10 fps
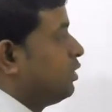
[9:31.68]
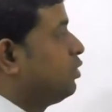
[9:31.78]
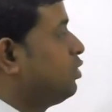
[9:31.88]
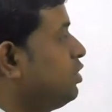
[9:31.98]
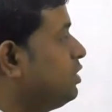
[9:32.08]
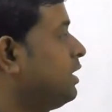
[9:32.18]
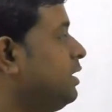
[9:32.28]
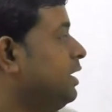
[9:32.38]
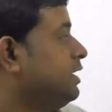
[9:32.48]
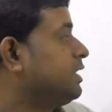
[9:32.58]
तो दोस्तों
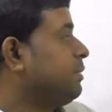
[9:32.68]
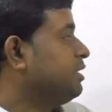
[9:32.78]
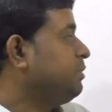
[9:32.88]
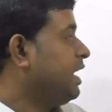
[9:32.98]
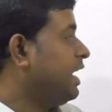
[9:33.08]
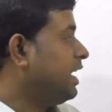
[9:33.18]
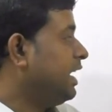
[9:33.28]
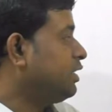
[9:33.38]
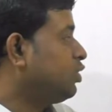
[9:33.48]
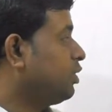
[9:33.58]
समझ में आ
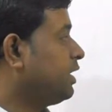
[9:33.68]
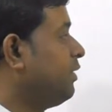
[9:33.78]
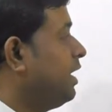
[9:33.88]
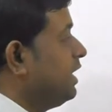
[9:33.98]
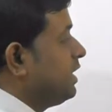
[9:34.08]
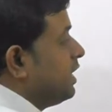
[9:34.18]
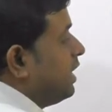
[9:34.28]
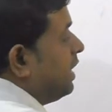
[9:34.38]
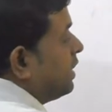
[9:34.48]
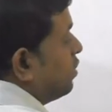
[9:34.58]
रहा है छोटे वाले की
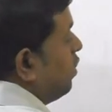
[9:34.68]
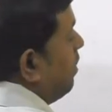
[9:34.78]
रेडियस को